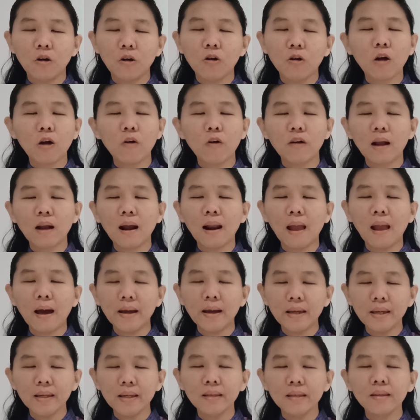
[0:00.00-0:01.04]
orang-orang
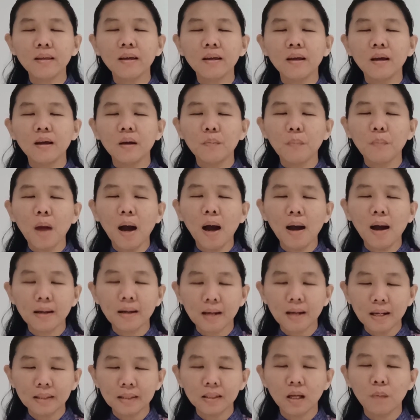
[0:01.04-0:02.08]
lain,
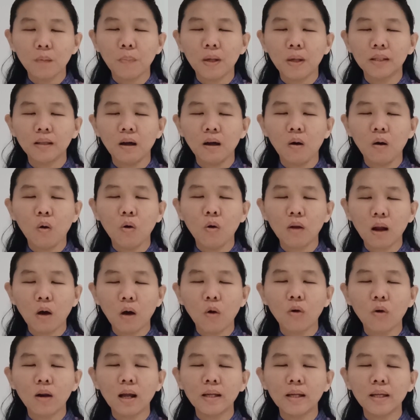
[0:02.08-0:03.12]
bahkan kepada
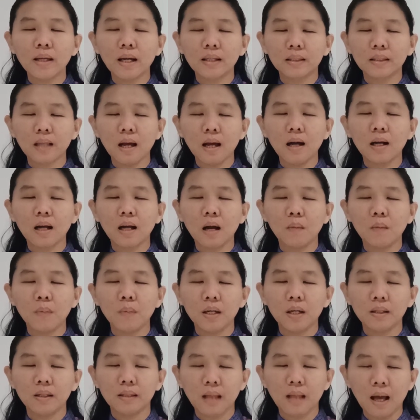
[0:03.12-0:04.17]
orang-orang yang tak
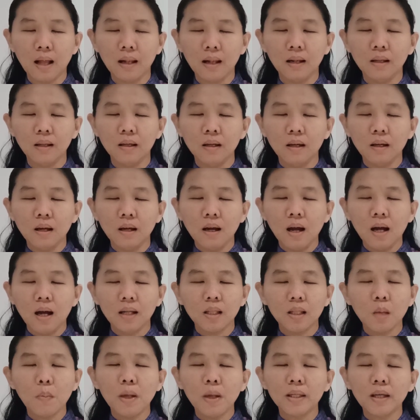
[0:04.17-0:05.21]
kami kenal.
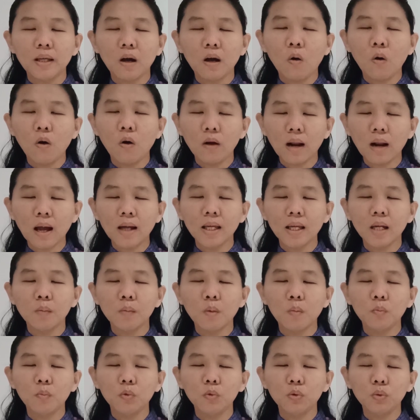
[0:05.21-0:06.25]
Ada banyak orang
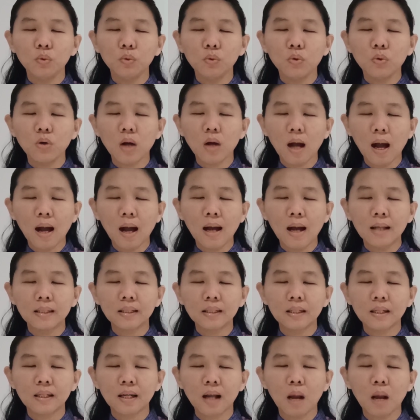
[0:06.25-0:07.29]
yang
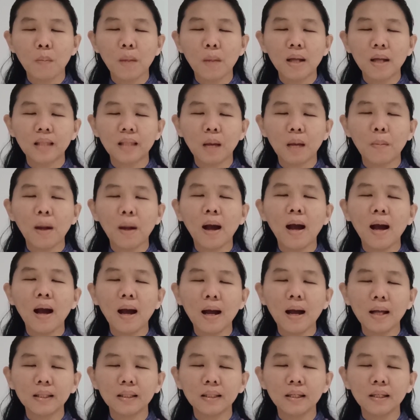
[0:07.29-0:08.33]
membutuhkan keramah
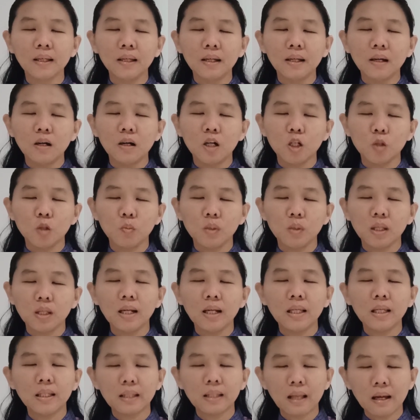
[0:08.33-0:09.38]
tamahan,
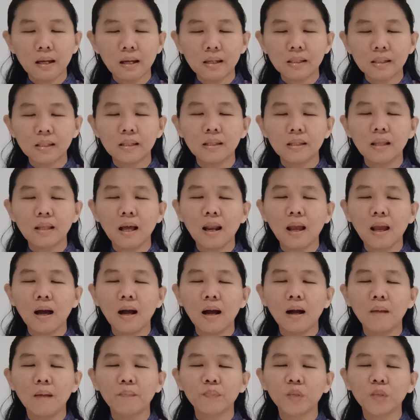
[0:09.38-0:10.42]
hospitalitas di
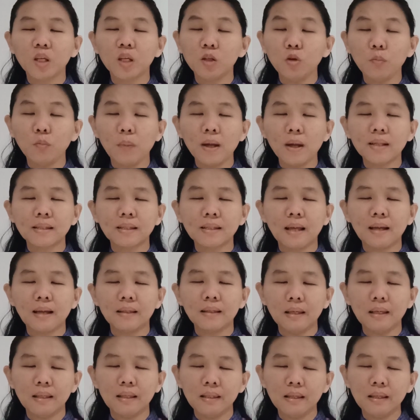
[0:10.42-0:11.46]
dalam kehidupan
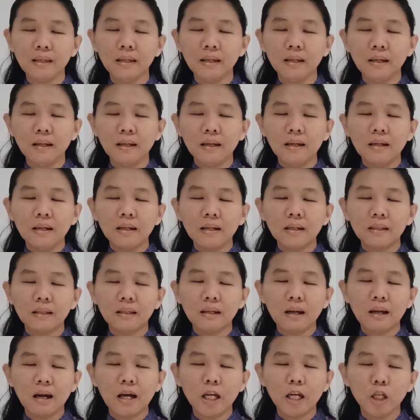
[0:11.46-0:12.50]
saat ini.
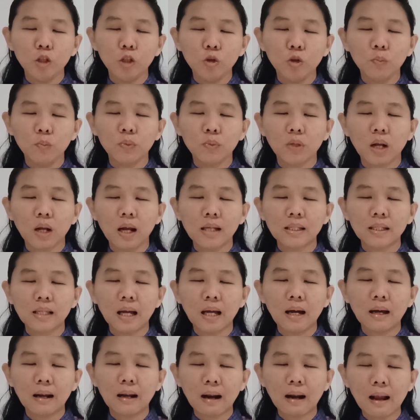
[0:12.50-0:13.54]
Ketika hidup
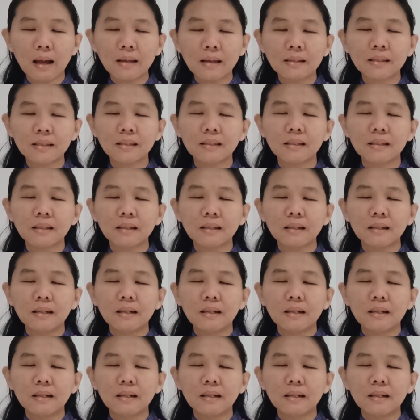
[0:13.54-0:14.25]
terasa keras,